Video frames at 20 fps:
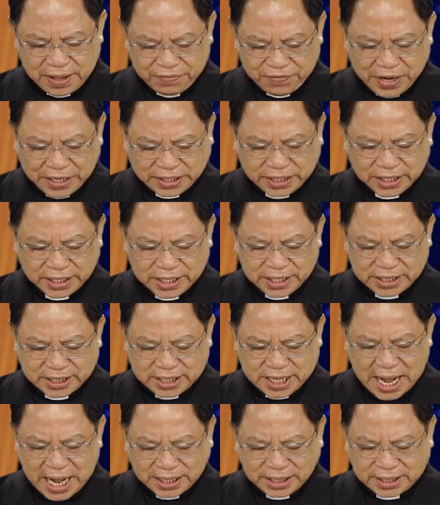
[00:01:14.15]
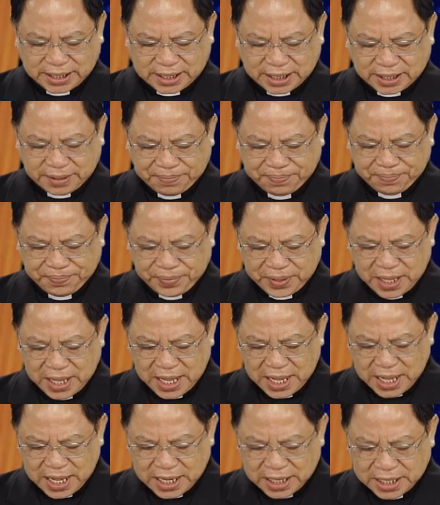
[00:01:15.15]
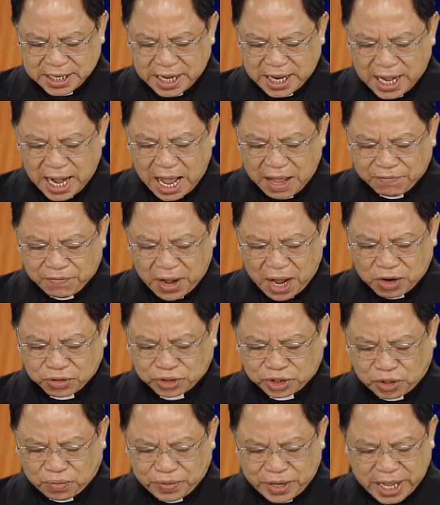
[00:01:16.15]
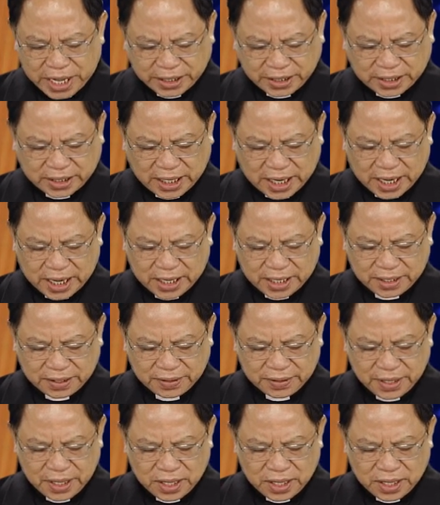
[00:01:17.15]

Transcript: và từ sáng sớm người lại vào trong đền thờ